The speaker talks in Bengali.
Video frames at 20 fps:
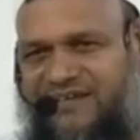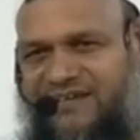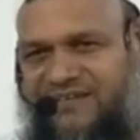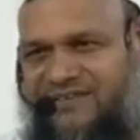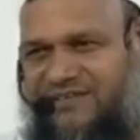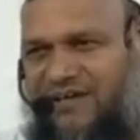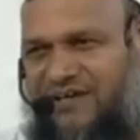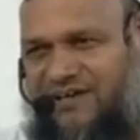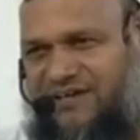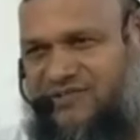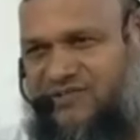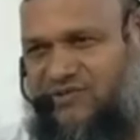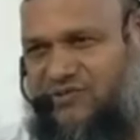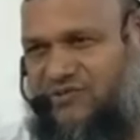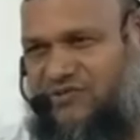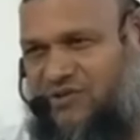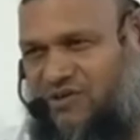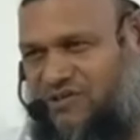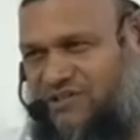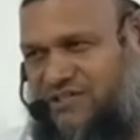কিন্তু আল্লাহ
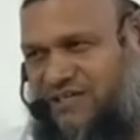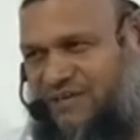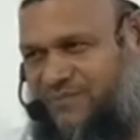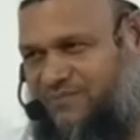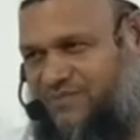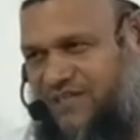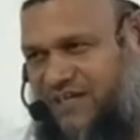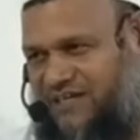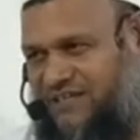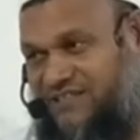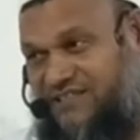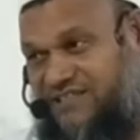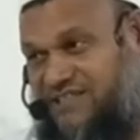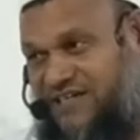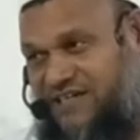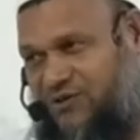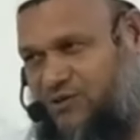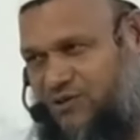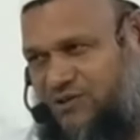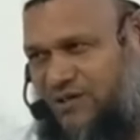রসুল সাল্লাহ সাল্লাম তার
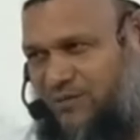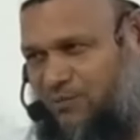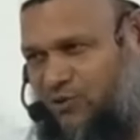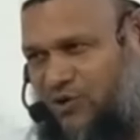স্ত্রীর কথা